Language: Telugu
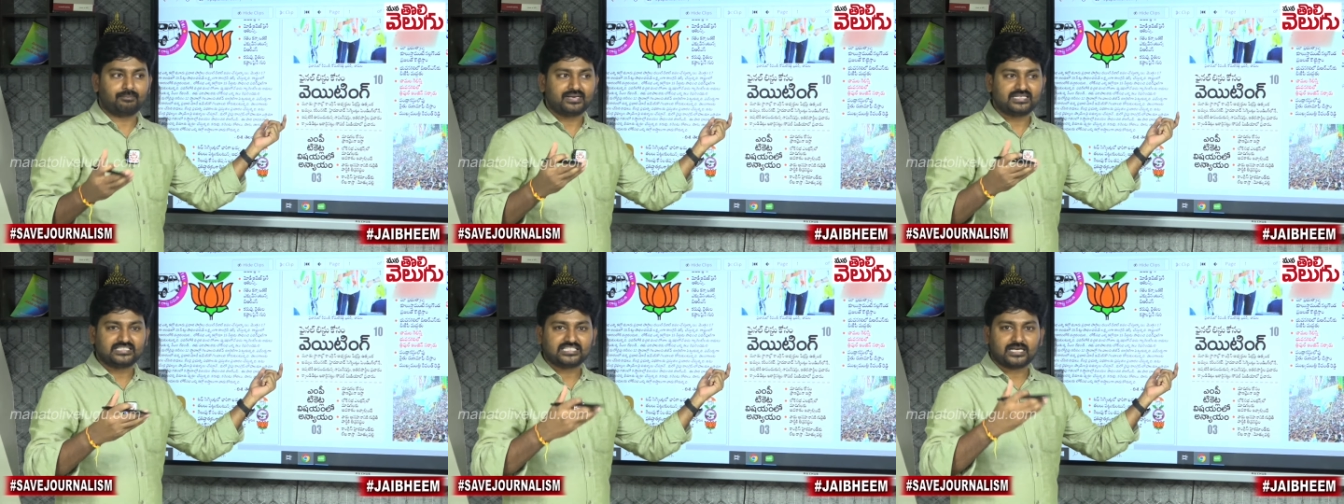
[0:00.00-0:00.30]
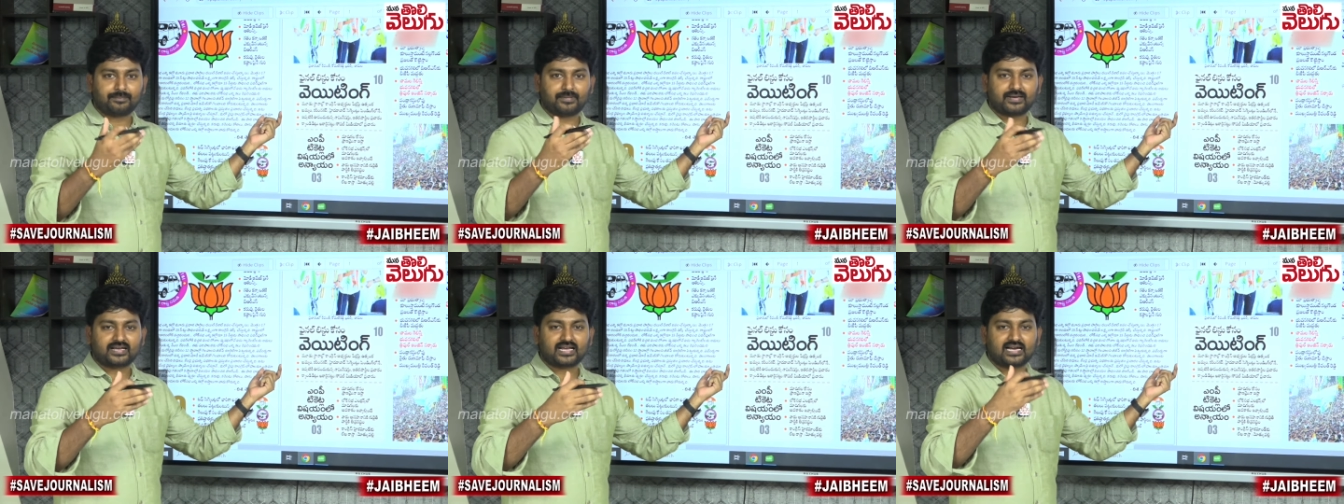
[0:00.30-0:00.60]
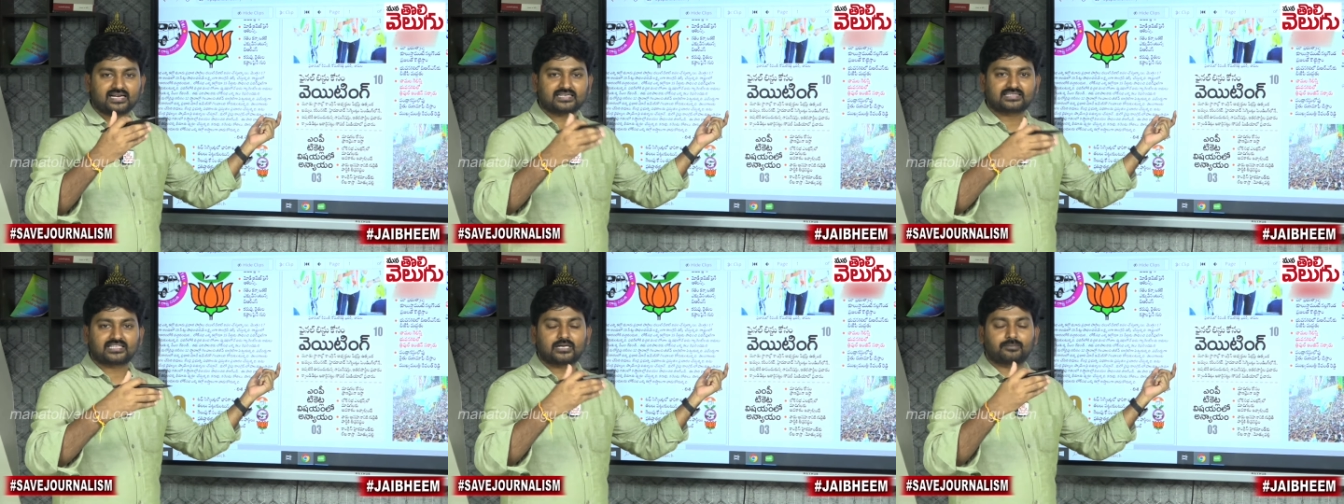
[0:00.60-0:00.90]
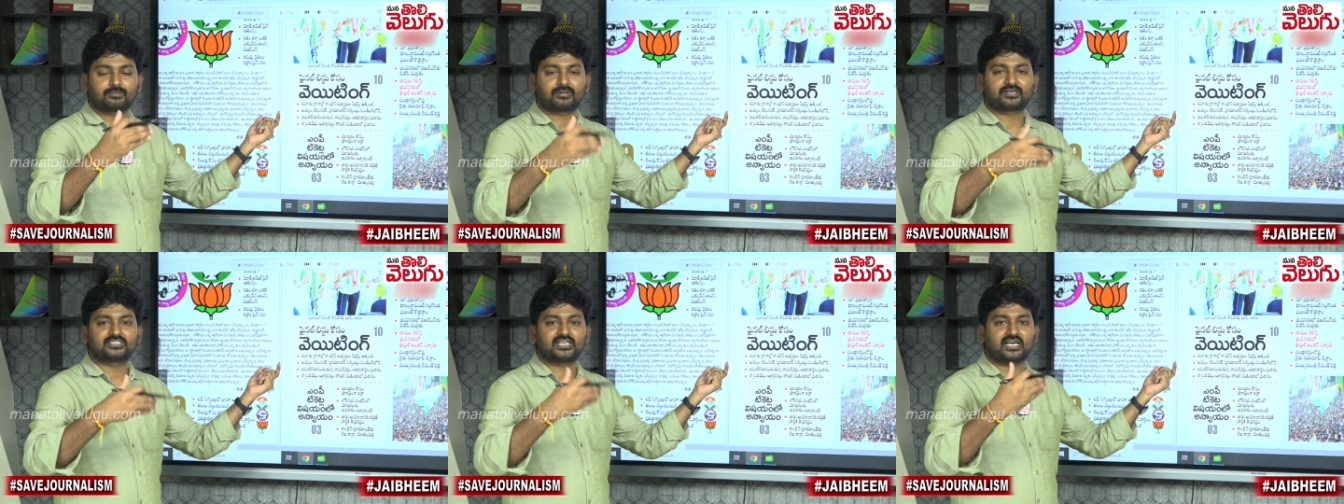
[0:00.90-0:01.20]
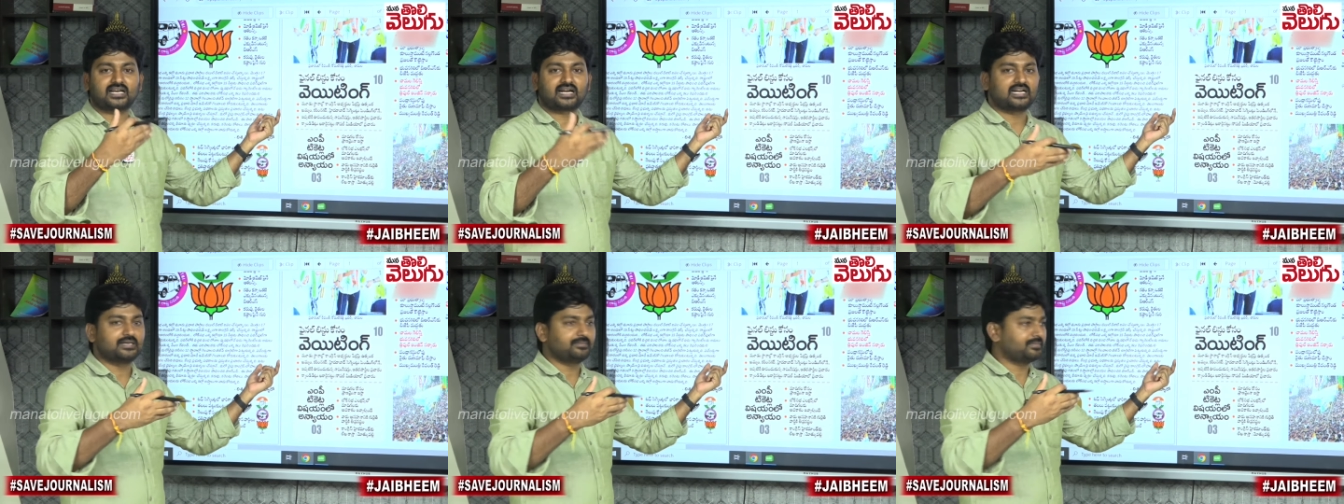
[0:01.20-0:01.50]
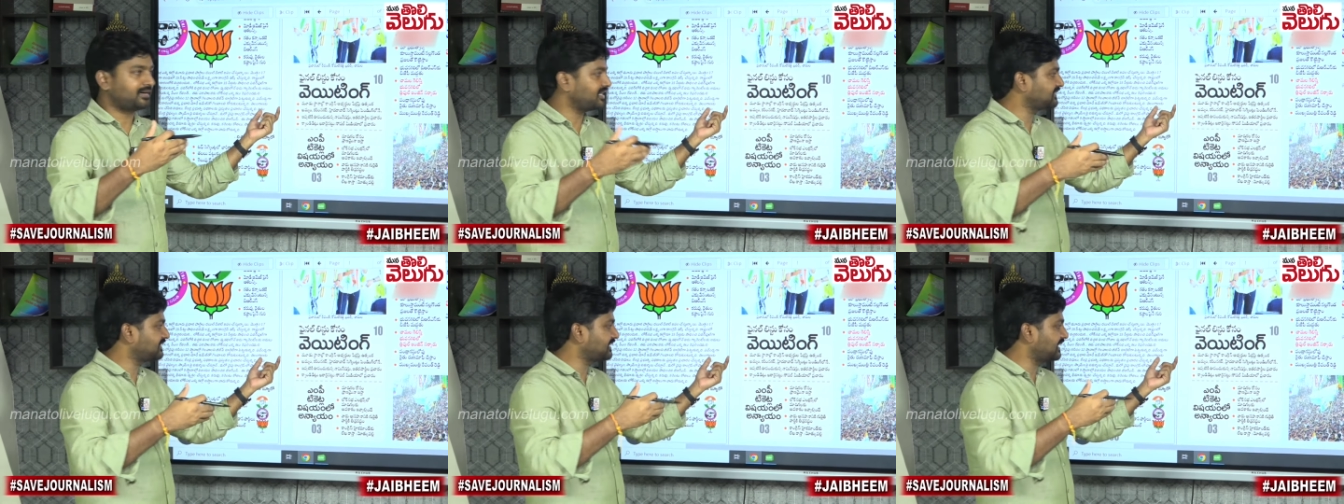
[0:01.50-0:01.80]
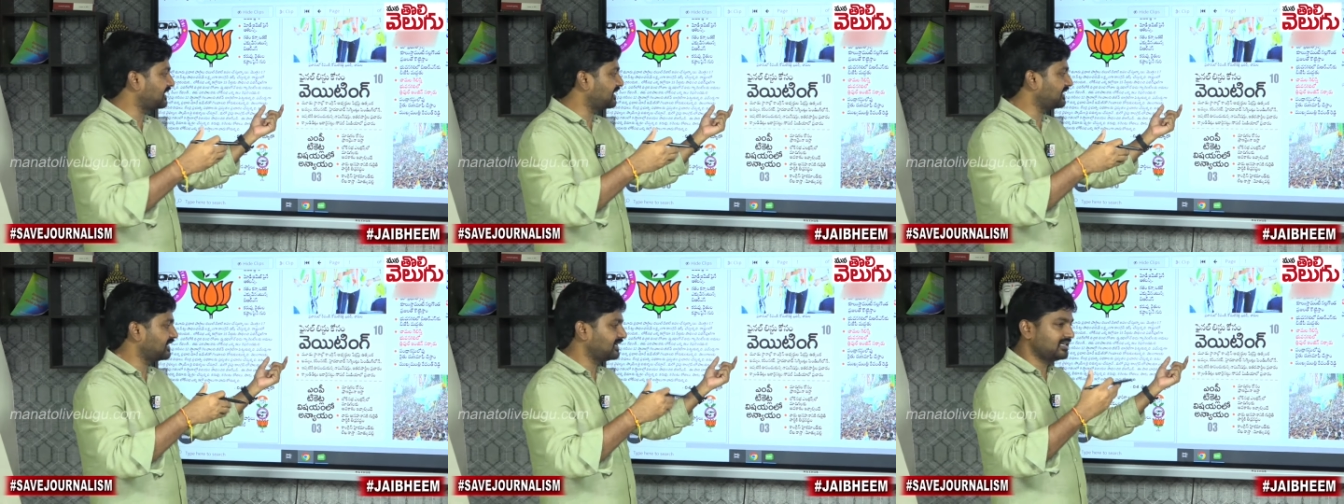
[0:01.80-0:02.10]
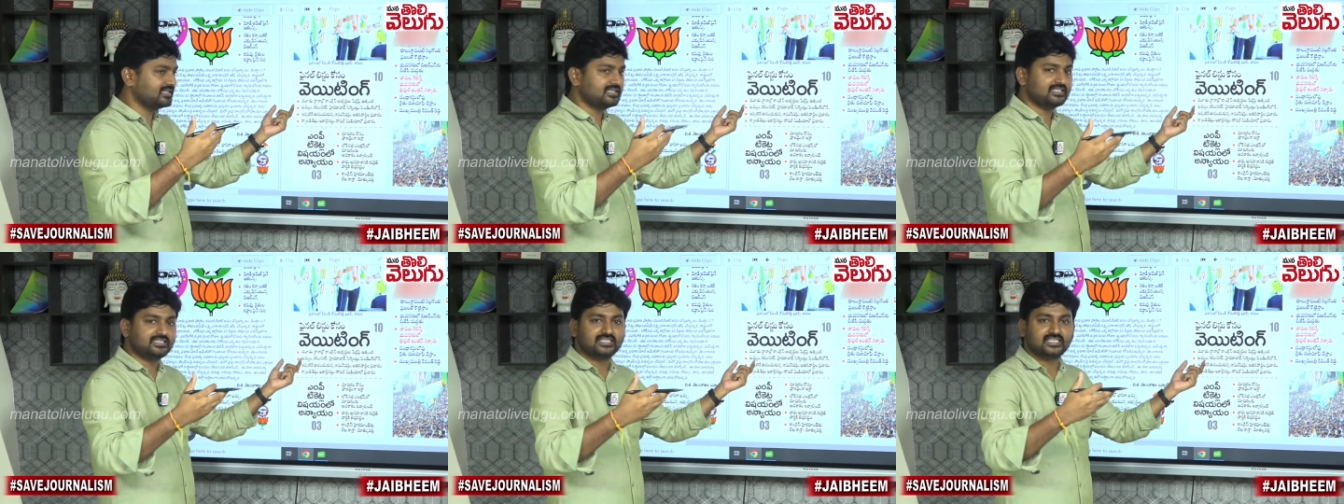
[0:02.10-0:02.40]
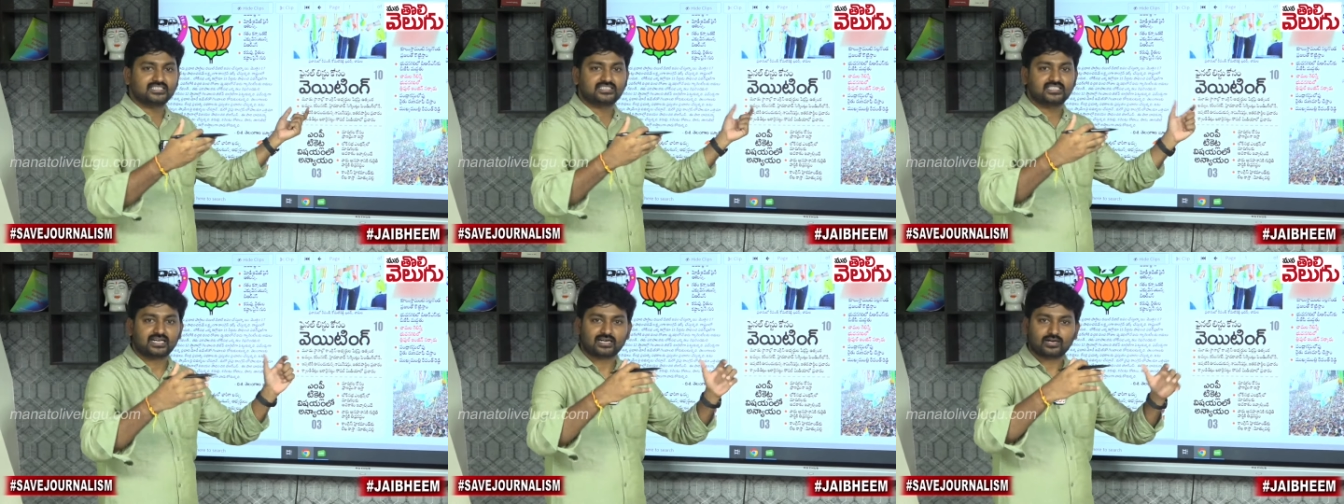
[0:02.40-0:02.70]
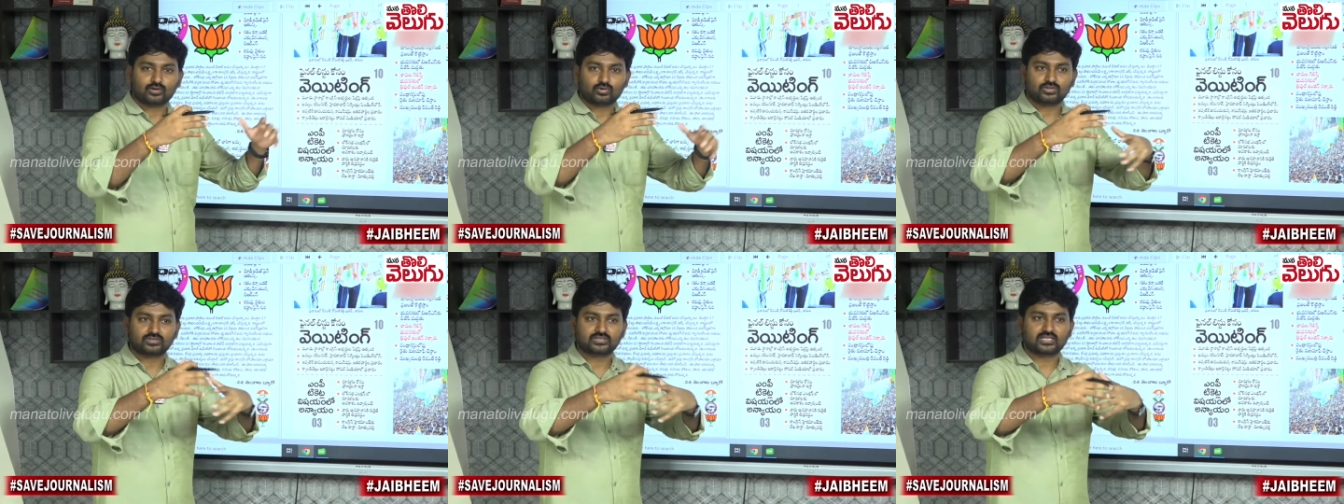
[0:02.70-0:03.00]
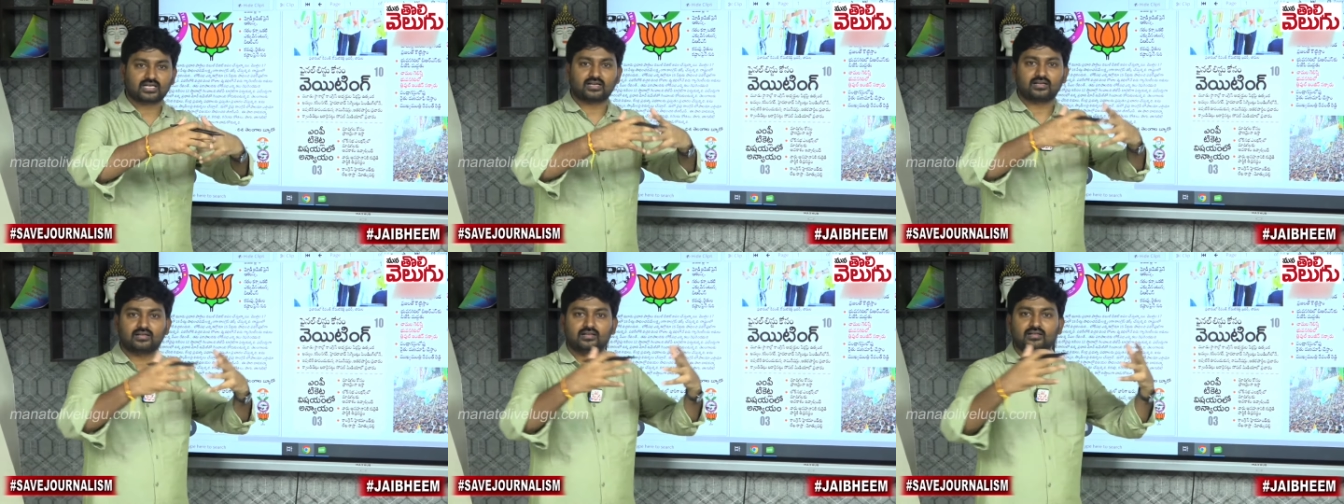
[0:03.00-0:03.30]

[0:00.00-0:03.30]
బీజేపీ క్యాండిడేట్ తన ప్రచారాన్ని మరింత ఇది చేసి అక్కడ కొంత